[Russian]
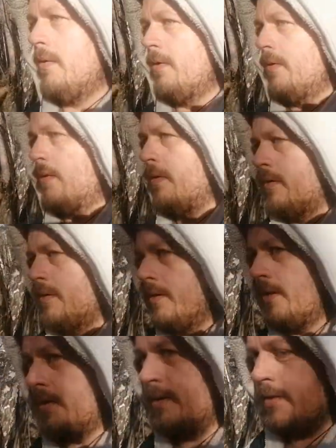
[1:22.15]
э,
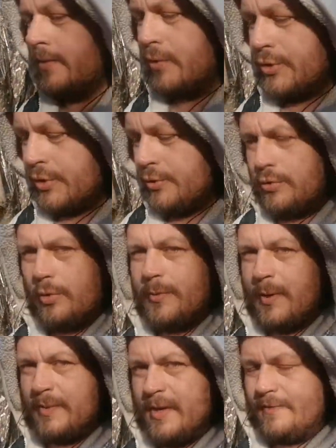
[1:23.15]
очень
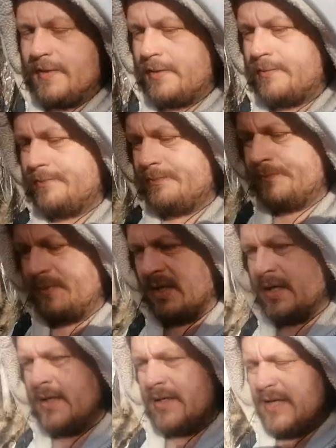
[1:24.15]
неудобная правда.
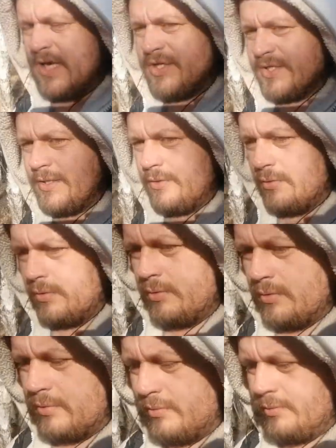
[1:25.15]
Я сейчас
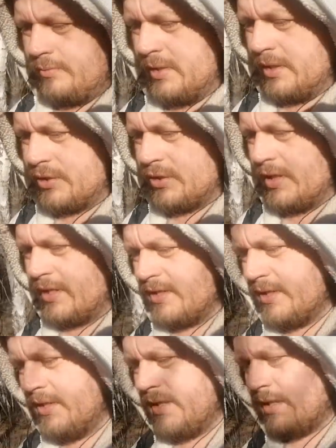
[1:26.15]
ее, конечно, я
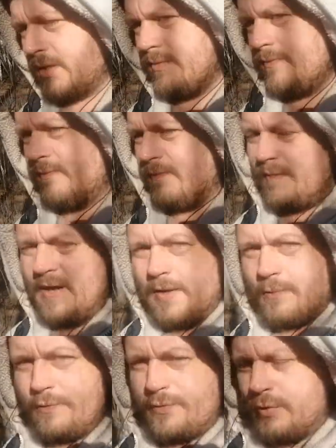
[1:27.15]
не, не это,
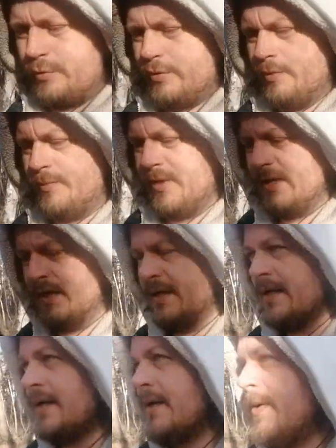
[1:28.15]
вываливаю все людям, да.
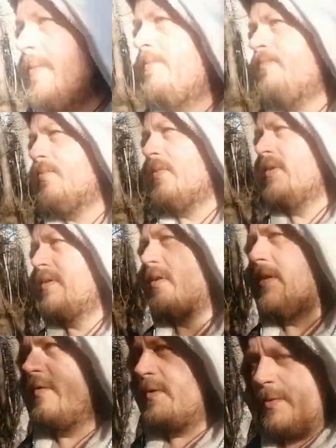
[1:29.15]

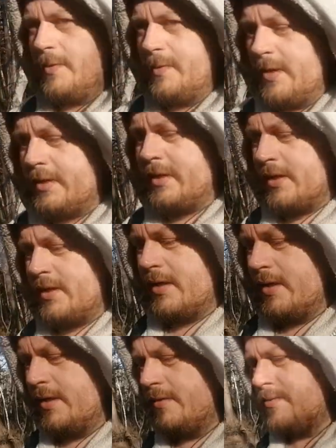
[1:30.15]
Я воспринимаю это как
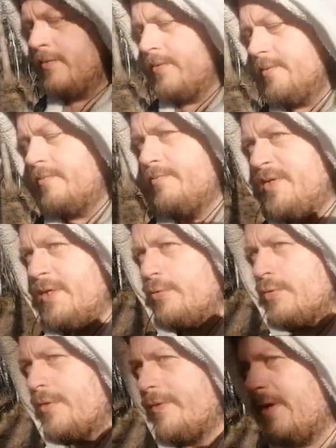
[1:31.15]

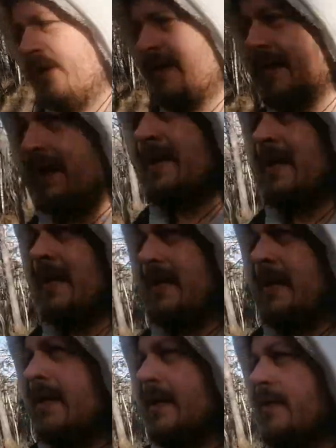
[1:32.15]
дикнутого,
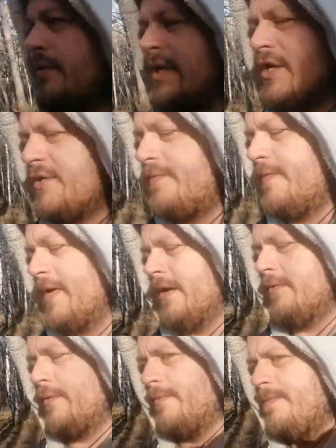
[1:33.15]
Ну, я сейчас
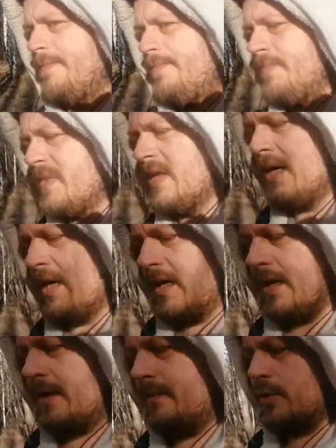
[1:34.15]
вываливаю.
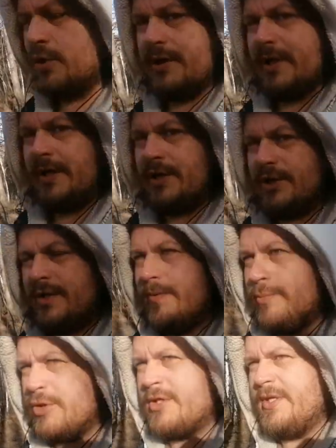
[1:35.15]
А, можно,
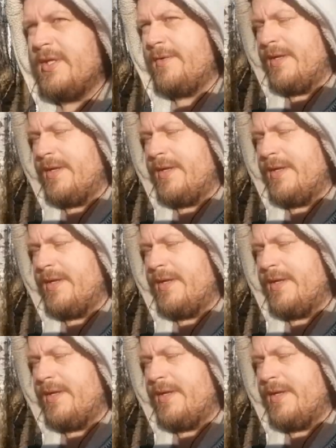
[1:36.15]
конечно, просто не